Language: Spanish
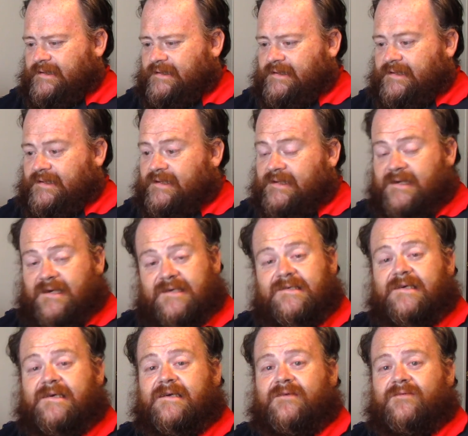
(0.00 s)
Y ya
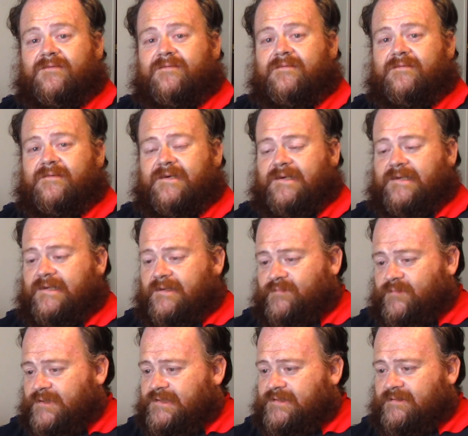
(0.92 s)
se quedó en
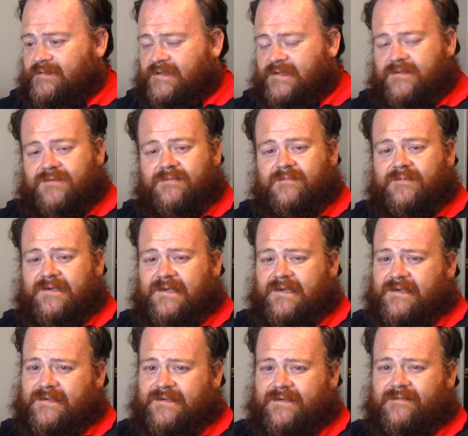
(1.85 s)
el puesto de
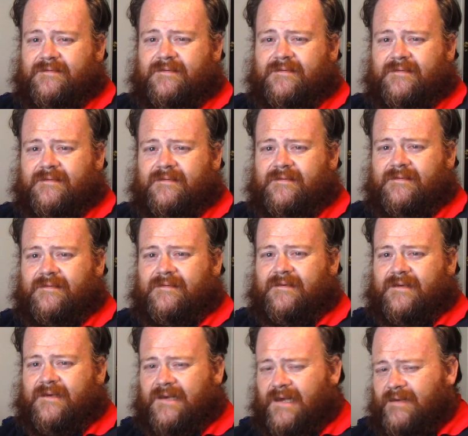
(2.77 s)
subdirección.
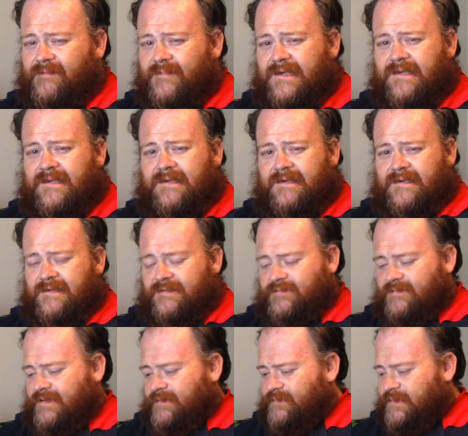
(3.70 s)
Realmente
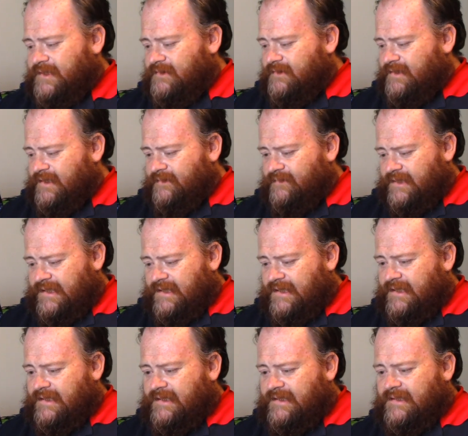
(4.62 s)
es una persona
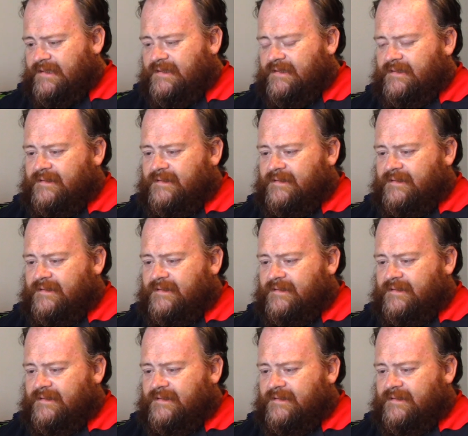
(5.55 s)
brillante,